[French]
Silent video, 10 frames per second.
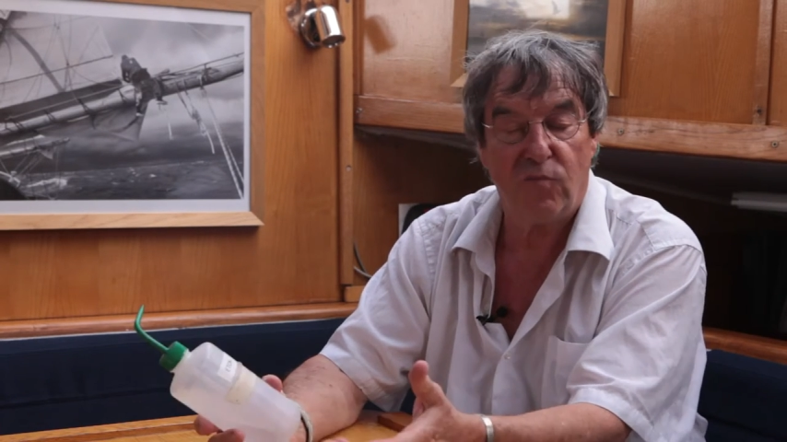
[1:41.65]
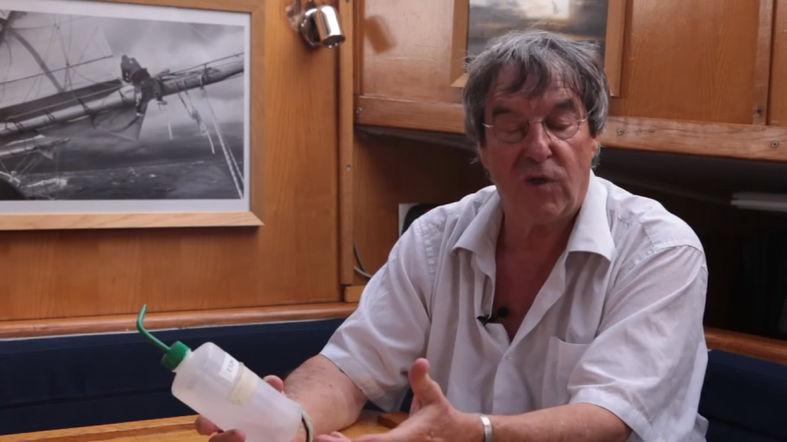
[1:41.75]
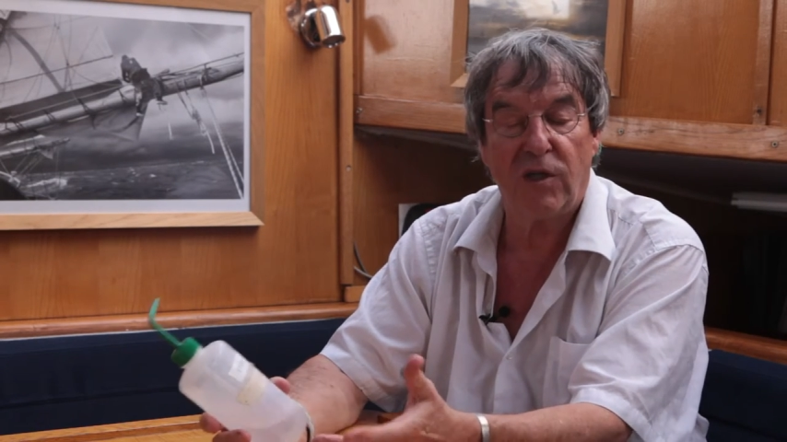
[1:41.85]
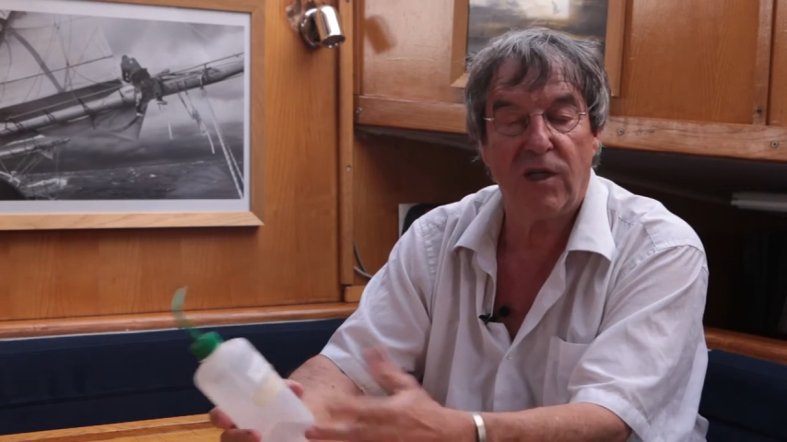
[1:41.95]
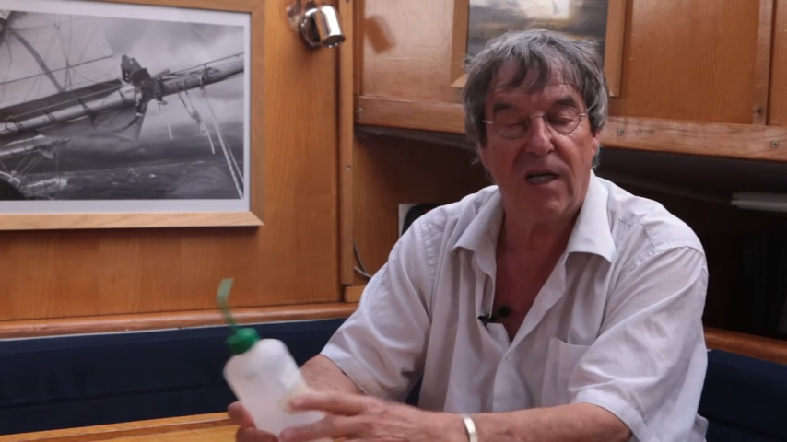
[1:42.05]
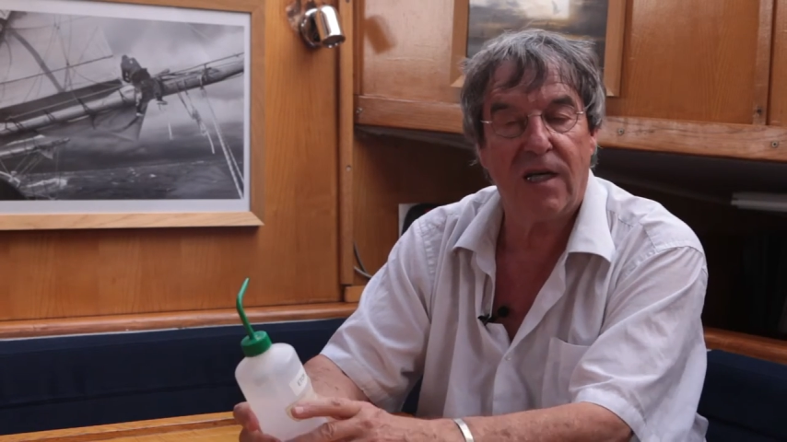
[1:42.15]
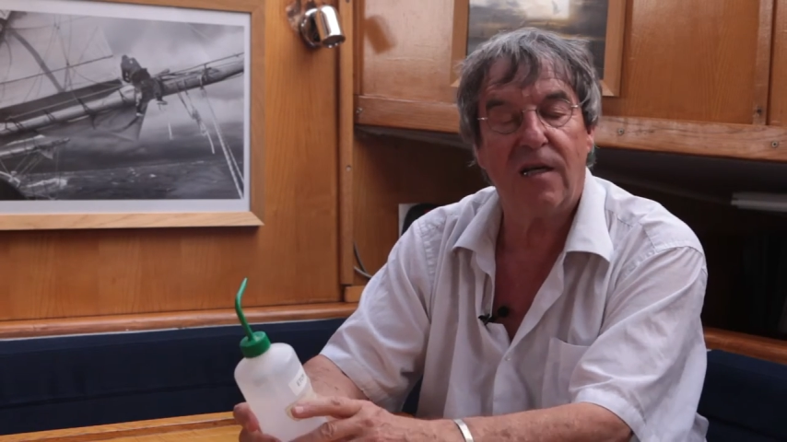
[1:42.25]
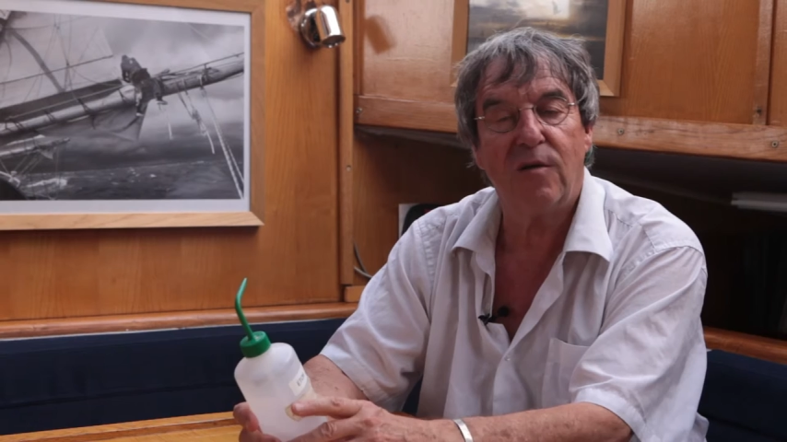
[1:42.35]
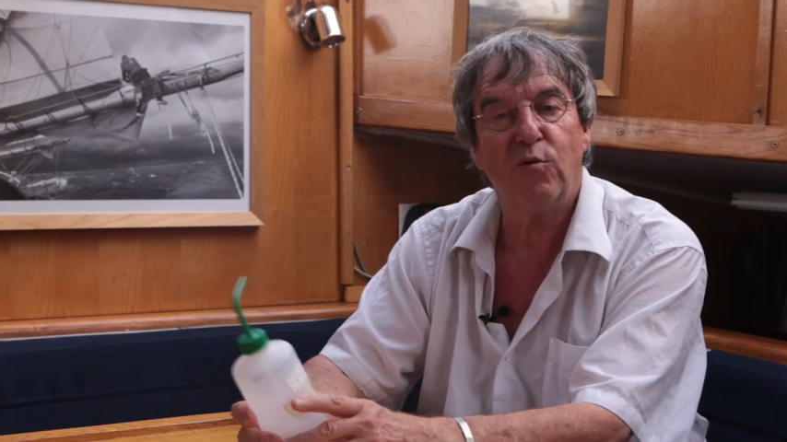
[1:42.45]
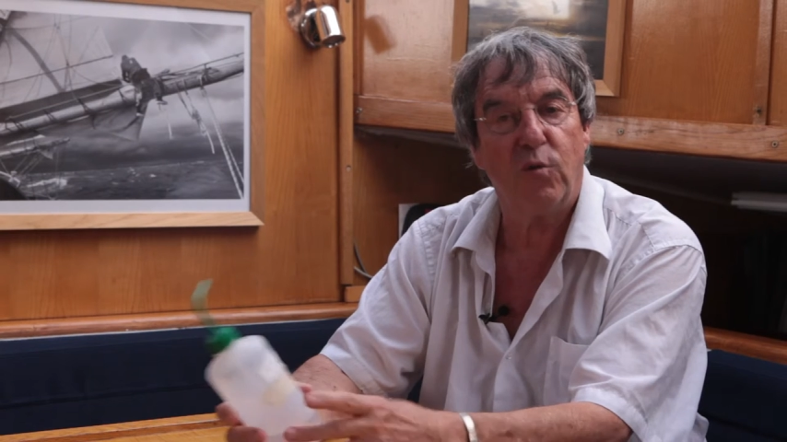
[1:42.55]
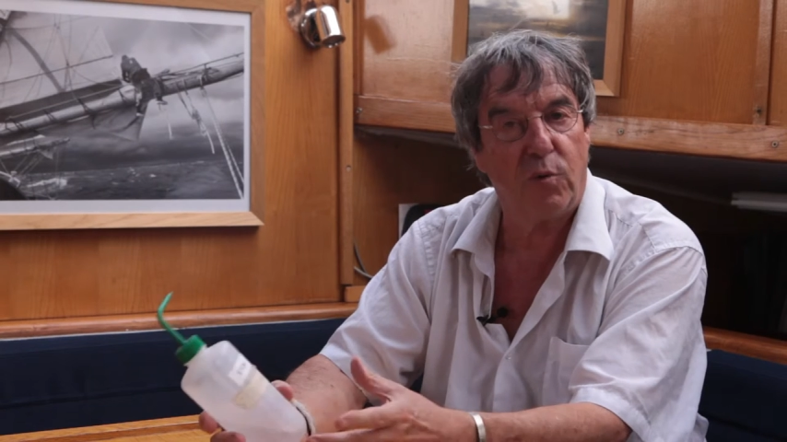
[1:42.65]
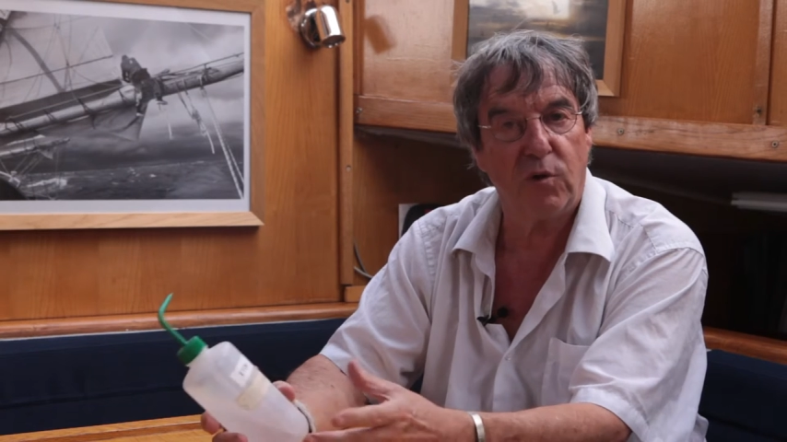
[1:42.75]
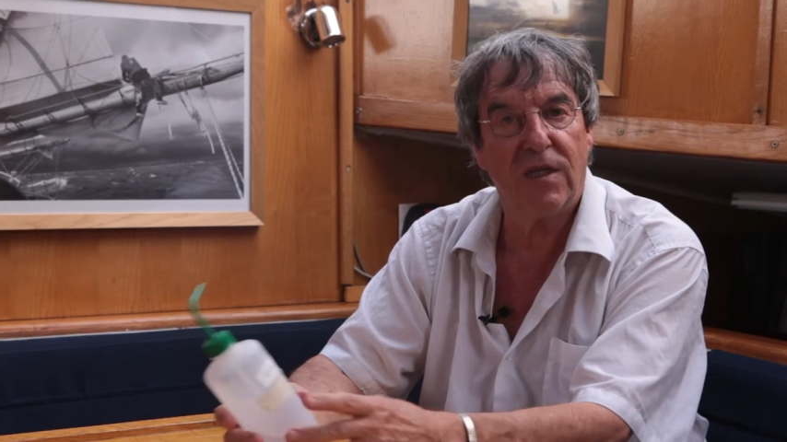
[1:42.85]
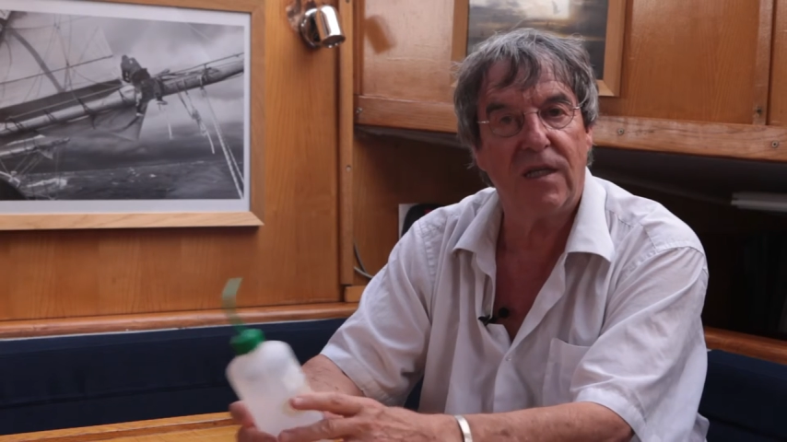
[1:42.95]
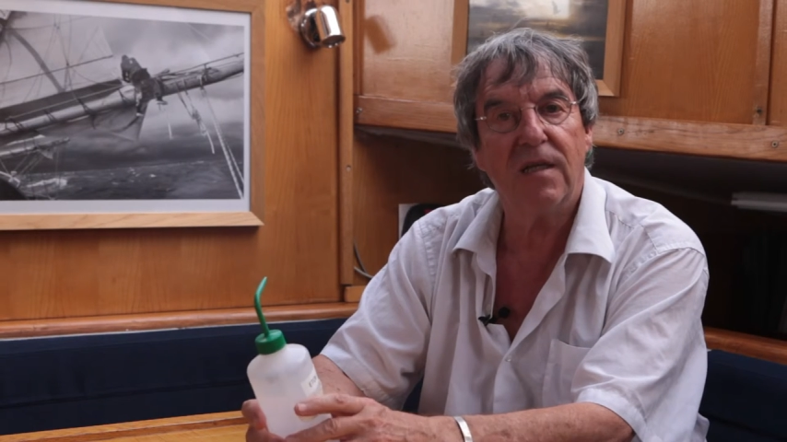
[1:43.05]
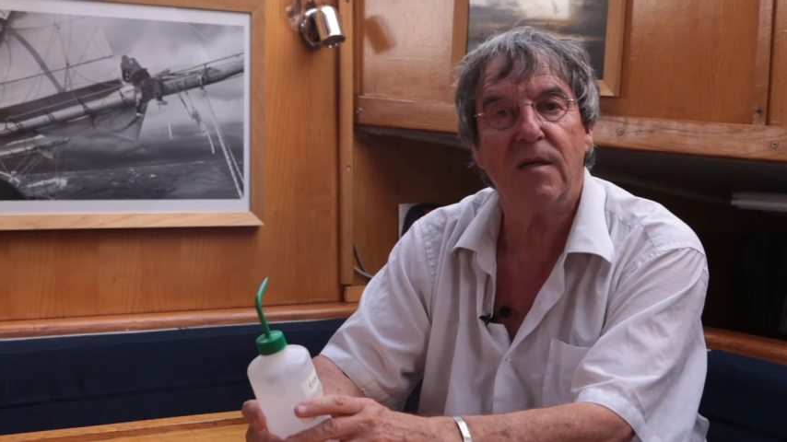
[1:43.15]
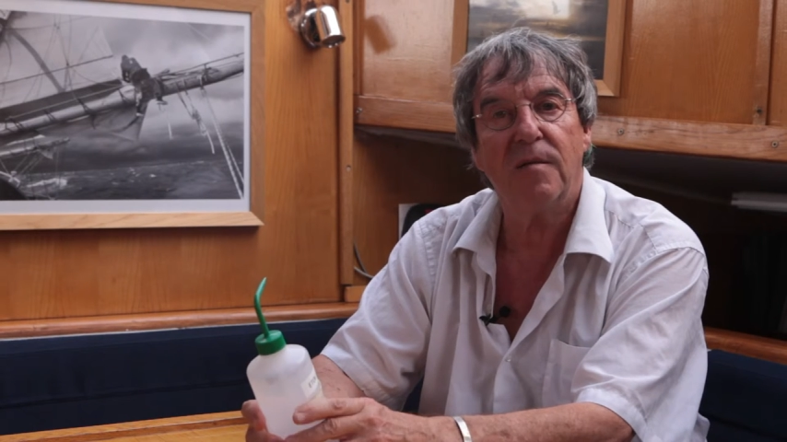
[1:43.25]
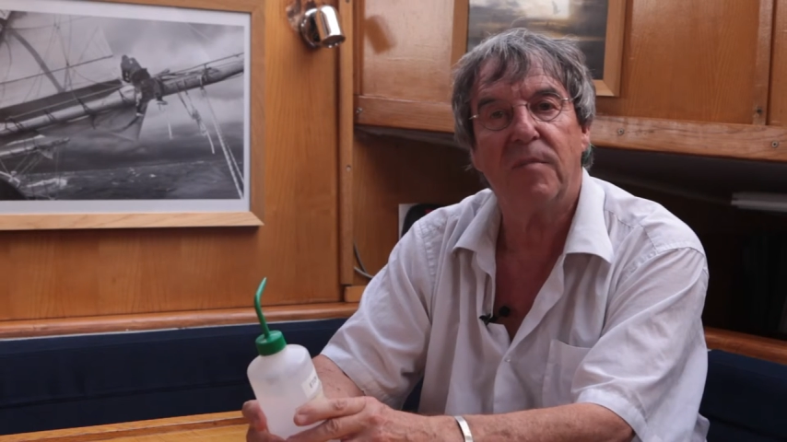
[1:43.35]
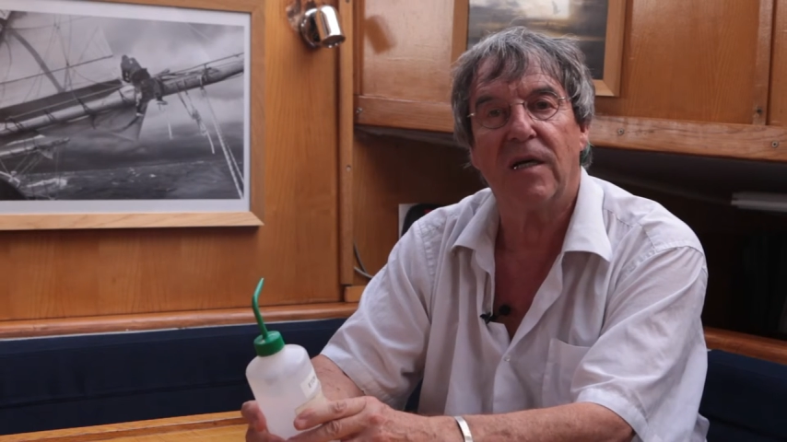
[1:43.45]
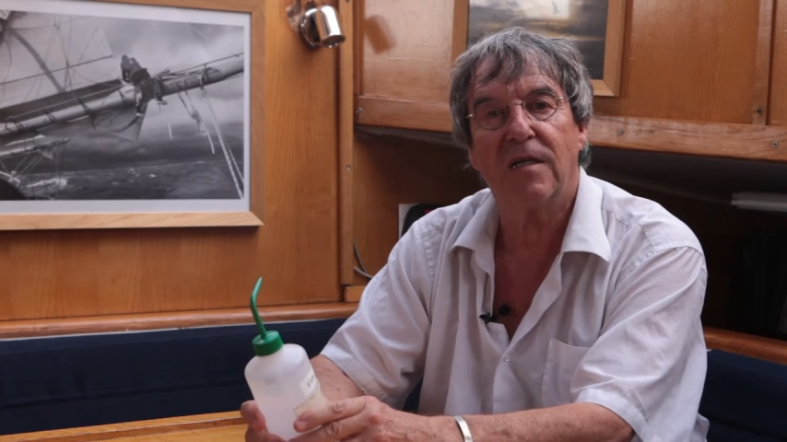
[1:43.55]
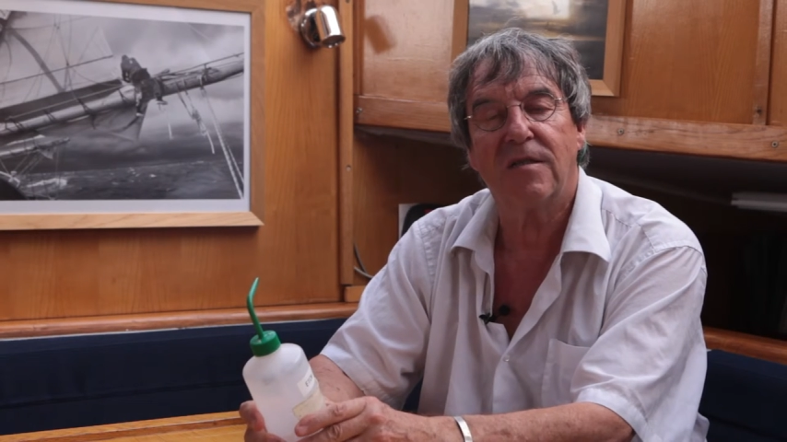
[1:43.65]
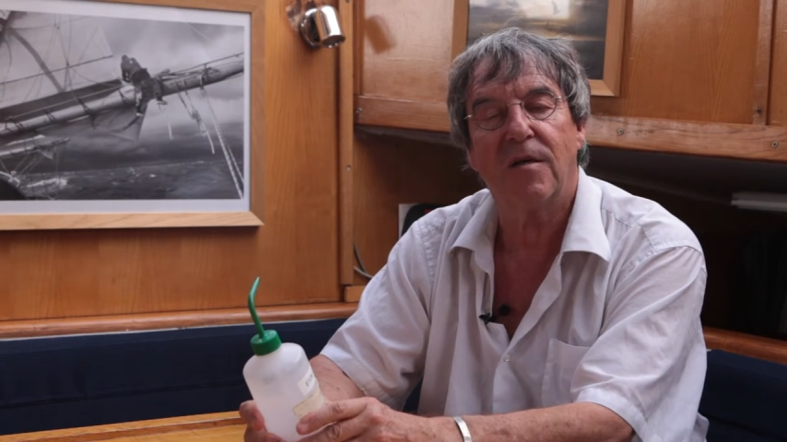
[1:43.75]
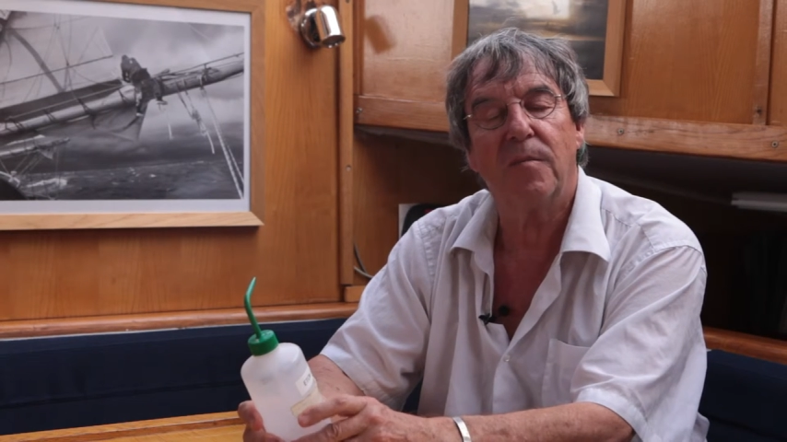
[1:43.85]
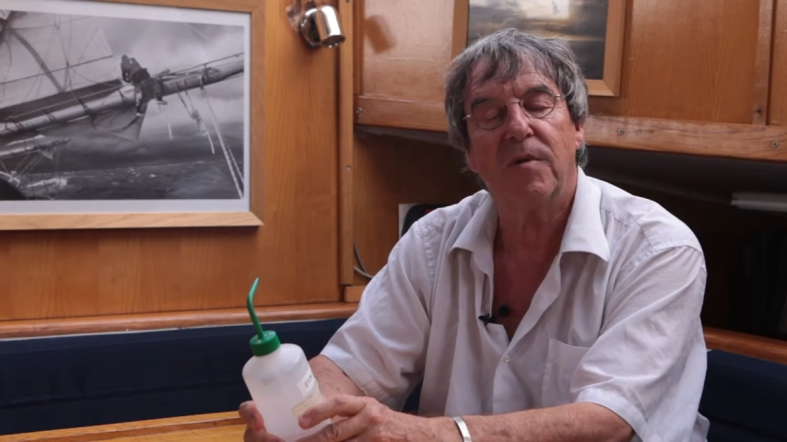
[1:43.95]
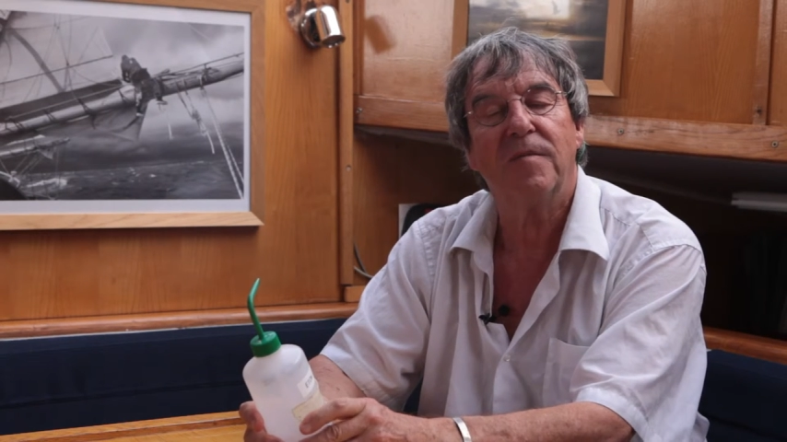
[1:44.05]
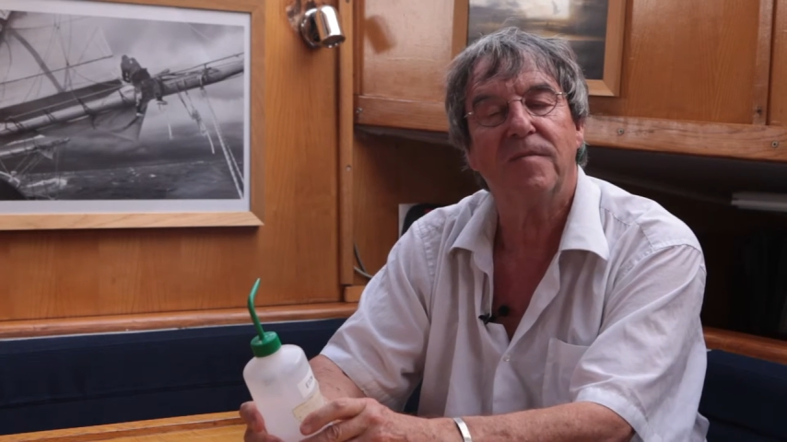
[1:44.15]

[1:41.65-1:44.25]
d'ADN ou de protéines, par exemple.